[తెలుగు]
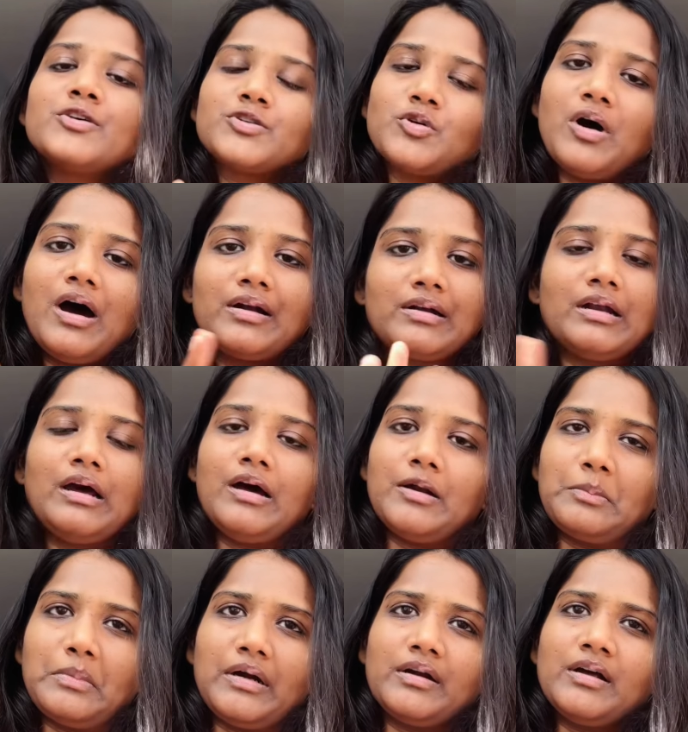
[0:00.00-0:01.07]
సో అట్లా
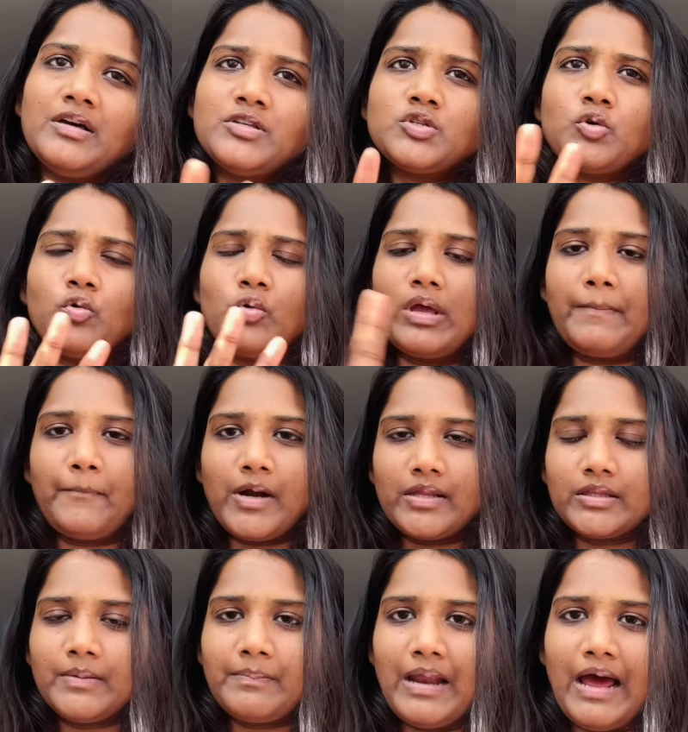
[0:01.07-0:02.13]
అనమాట సో
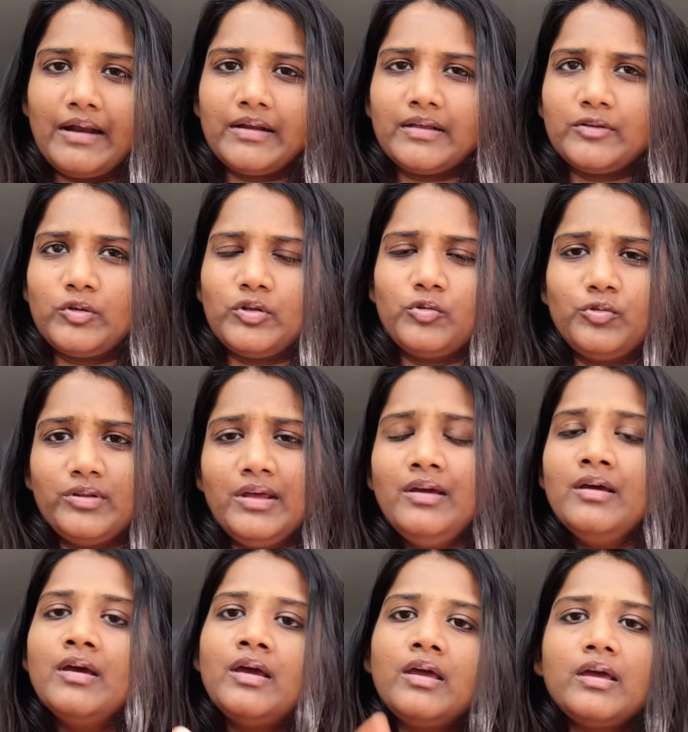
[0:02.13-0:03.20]
ఇప్పుడైతే ప్లాన్ అవుతుంది
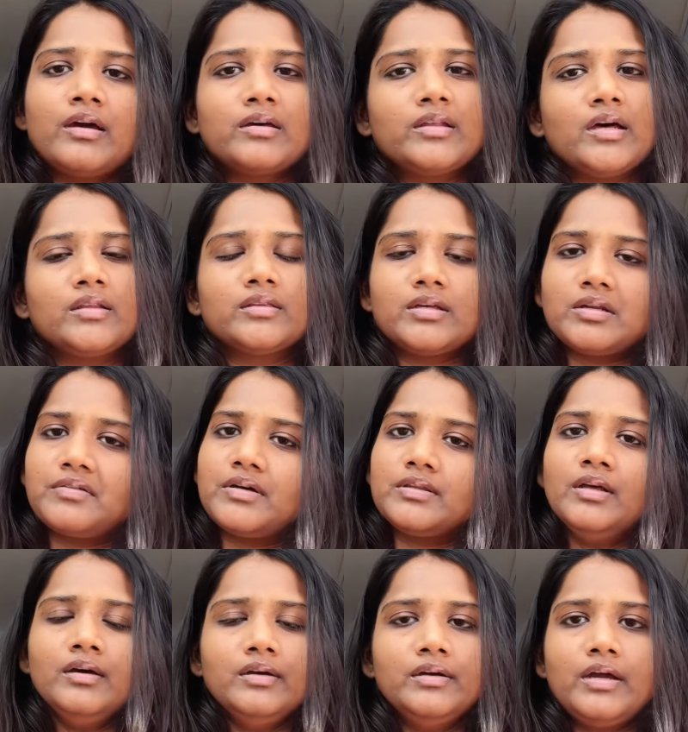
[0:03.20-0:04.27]
ఇంకా దాని
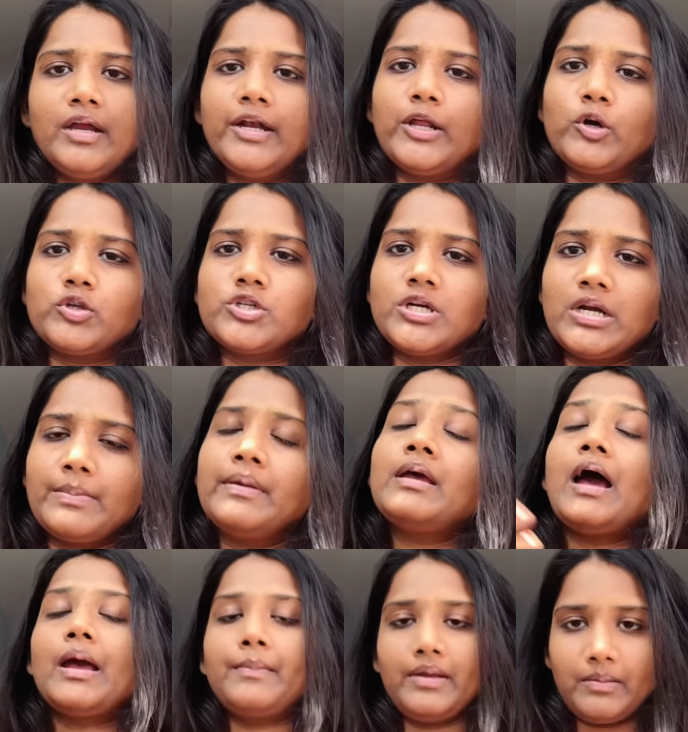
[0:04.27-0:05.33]
తర్వాత ఇంటికి వచ్చారమే
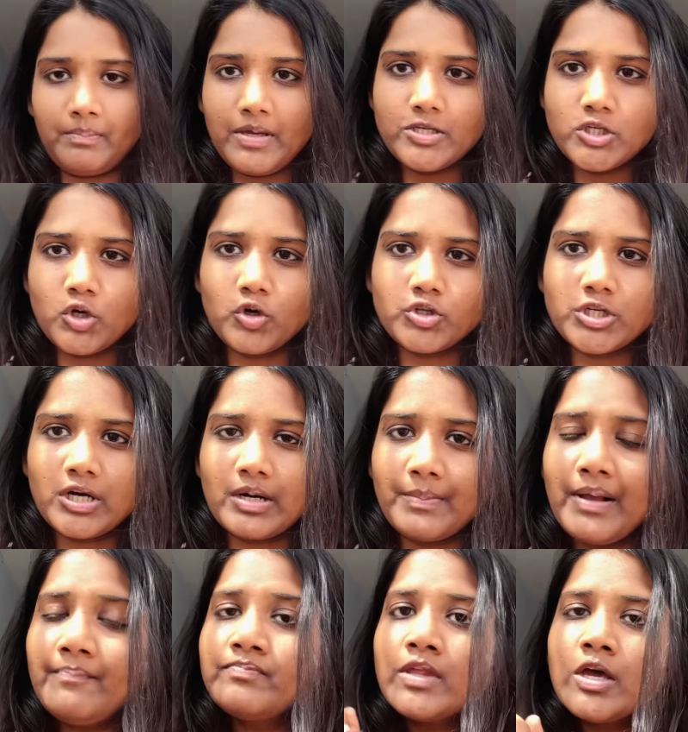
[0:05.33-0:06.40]
ఐ మీన్ పీజీకి
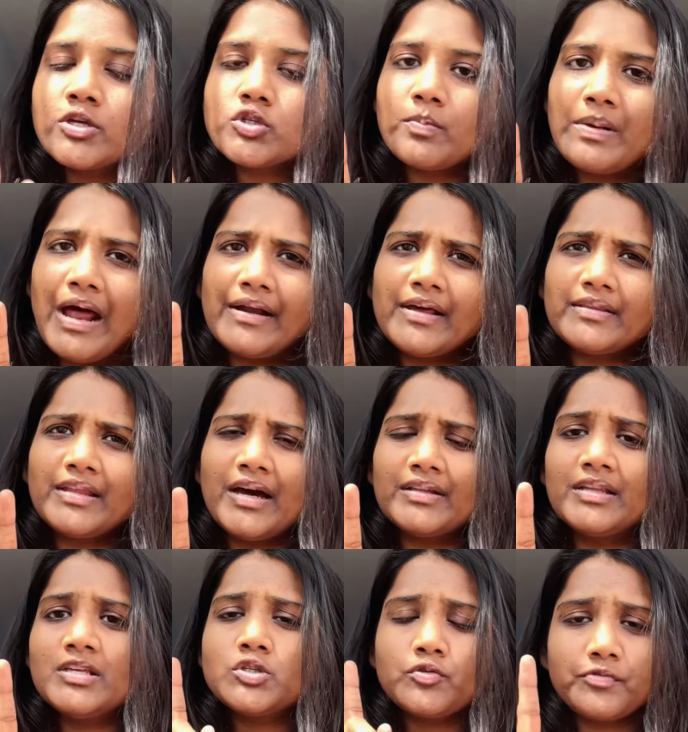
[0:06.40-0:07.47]
వచ్చారమే సో ప్లాన్ అయితే
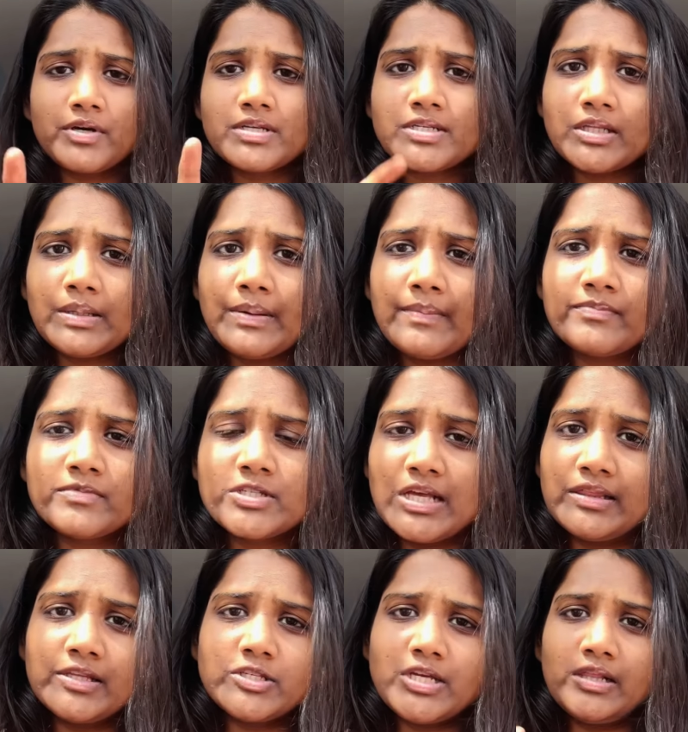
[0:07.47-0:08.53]
అది సో ఫస్ట్ అయితే మనం
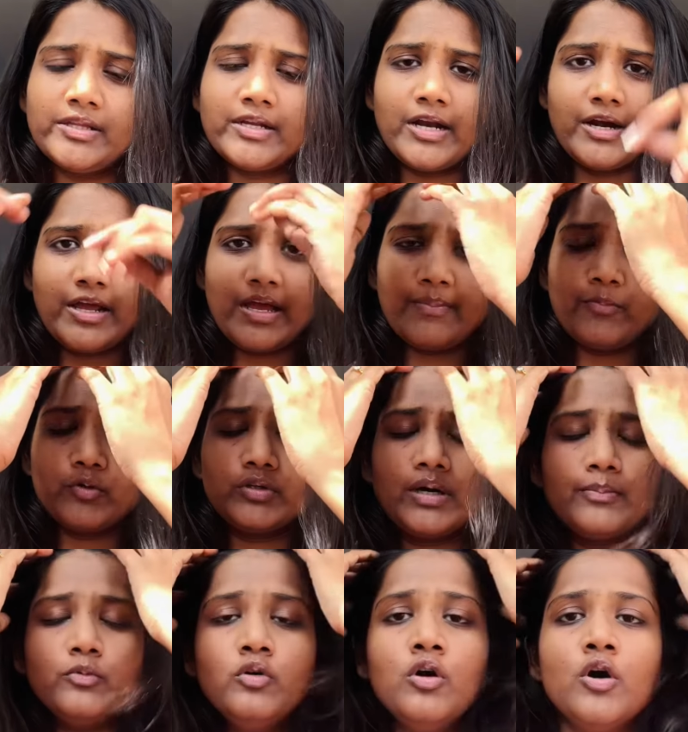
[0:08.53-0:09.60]
జల్దీ జల్దీ రెడీ
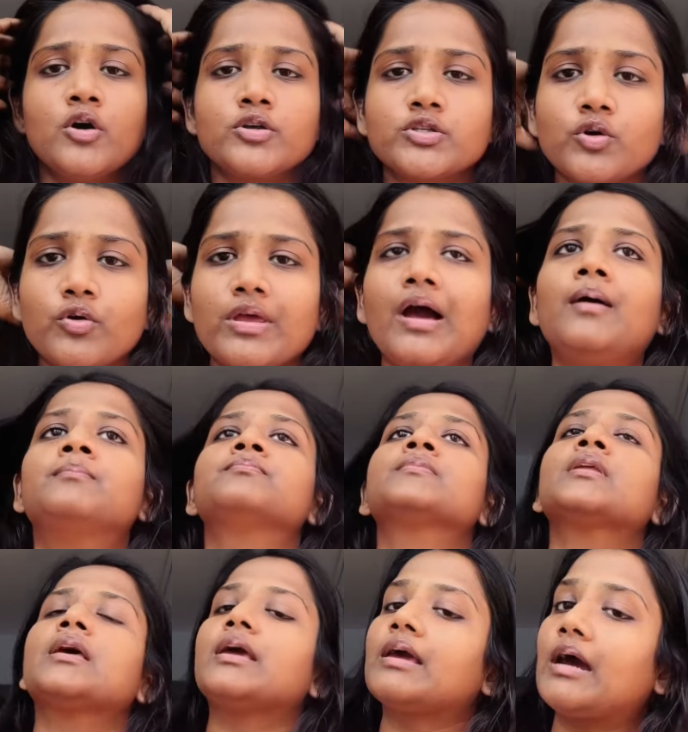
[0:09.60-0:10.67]
అయిపోతాము సో యా
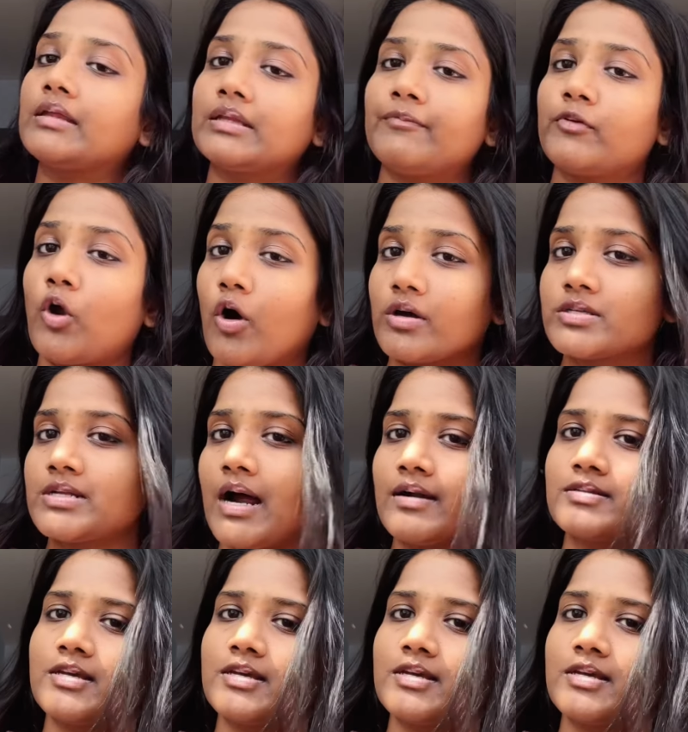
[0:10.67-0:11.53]
ఇంకైతే బ్లాగ్ స్టార్ట్